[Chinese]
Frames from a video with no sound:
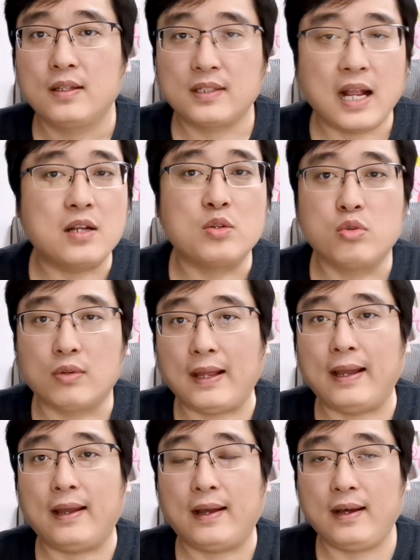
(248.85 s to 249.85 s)
站出
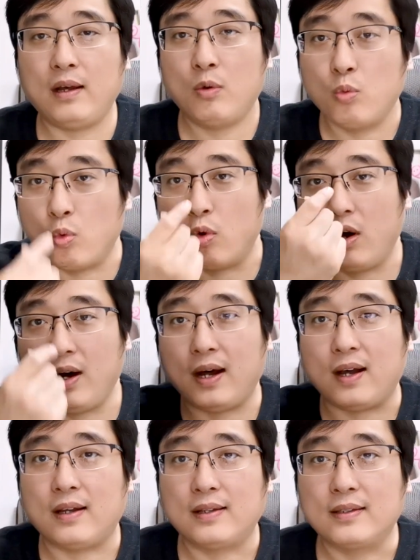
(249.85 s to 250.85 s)
来啊！
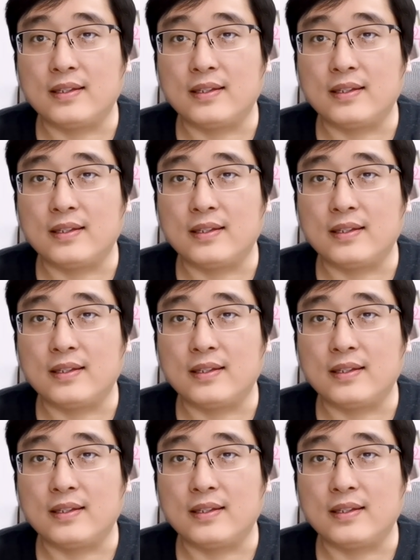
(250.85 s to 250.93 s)
我